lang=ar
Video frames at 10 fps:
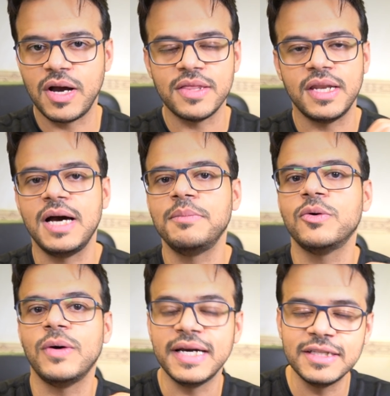هذا الامر
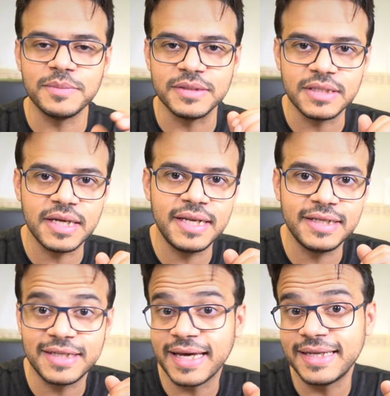وخدمه
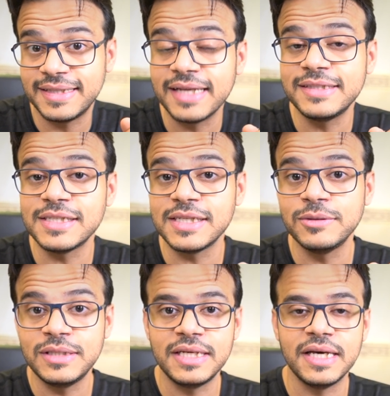التغريدات
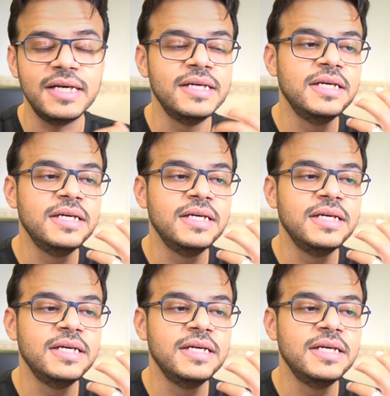الصوتيه